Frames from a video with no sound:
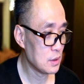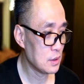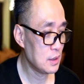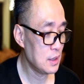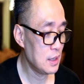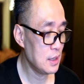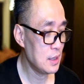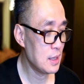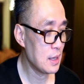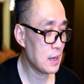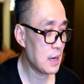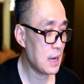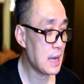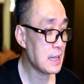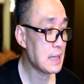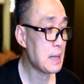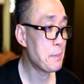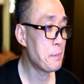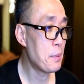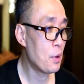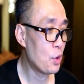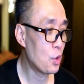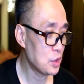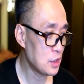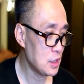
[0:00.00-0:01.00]
คิดแต่ค่า
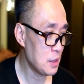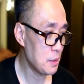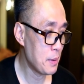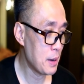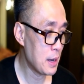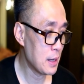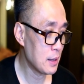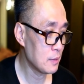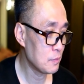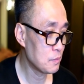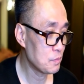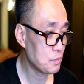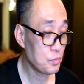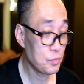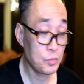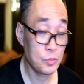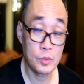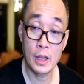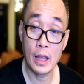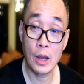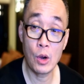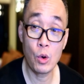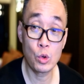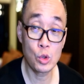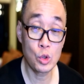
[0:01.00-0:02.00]
ทำปกติมั้ง
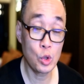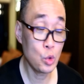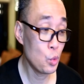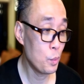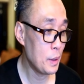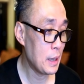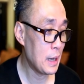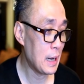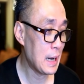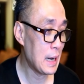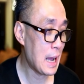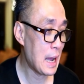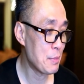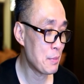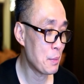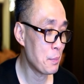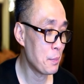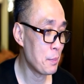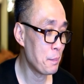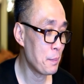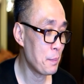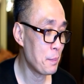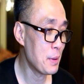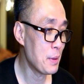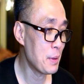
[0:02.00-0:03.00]
แต่คงต้องดูเป็นรา
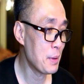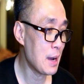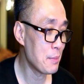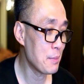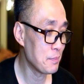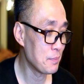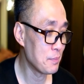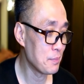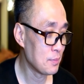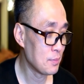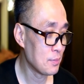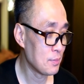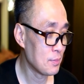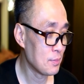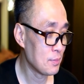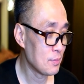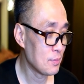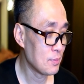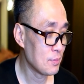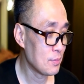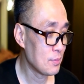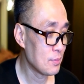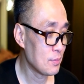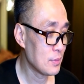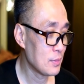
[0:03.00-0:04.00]
ยๆไปบังคับ
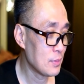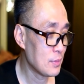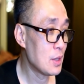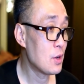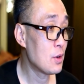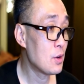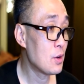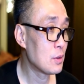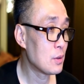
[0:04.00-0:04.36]
เนาะ